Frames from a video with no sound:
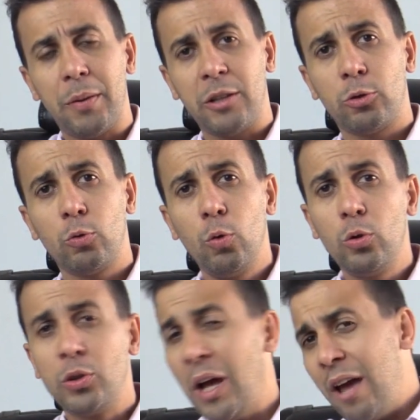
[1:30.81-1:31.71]
para
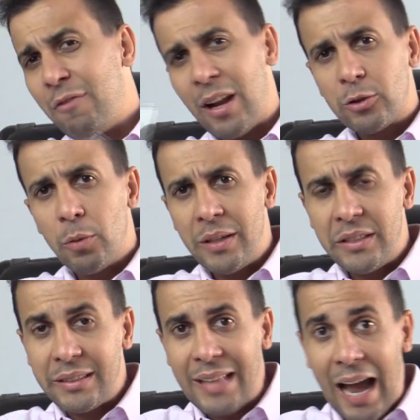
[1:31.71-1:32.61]
estudos, falar sobre
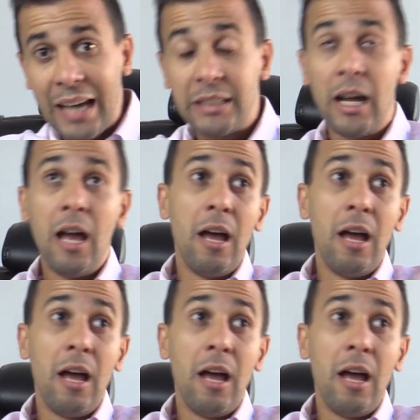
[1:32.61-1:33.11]
editais,